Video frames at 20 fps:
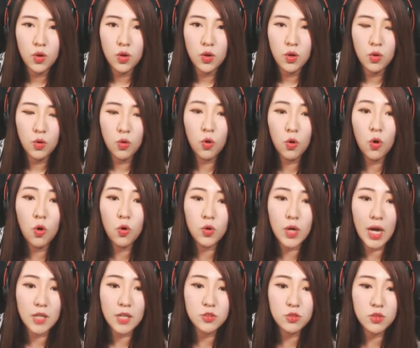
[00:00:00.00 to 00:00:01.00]
어
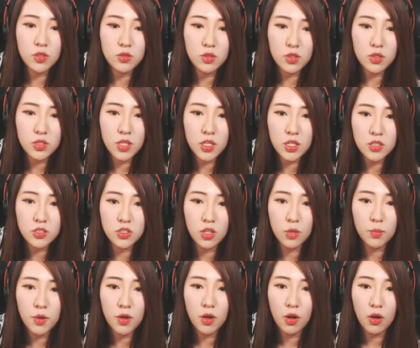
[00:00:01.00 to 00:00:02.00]
가져갔다가
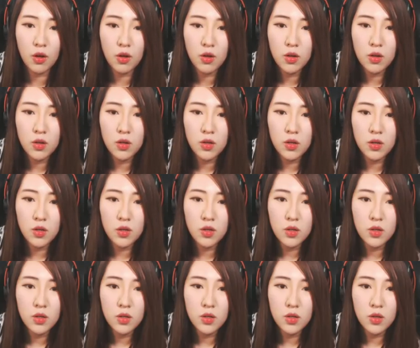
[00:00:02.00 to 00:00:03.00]
사라지나봐
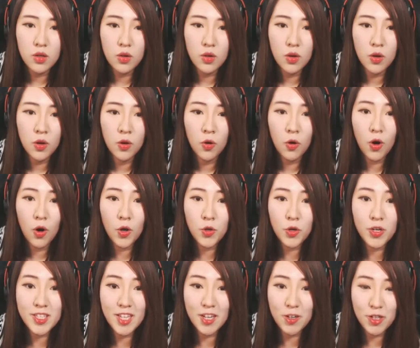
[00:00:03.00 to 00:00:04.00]
어
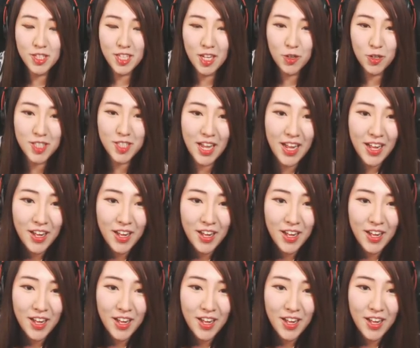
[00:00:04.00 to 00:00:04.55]
여기다 여기다 여기다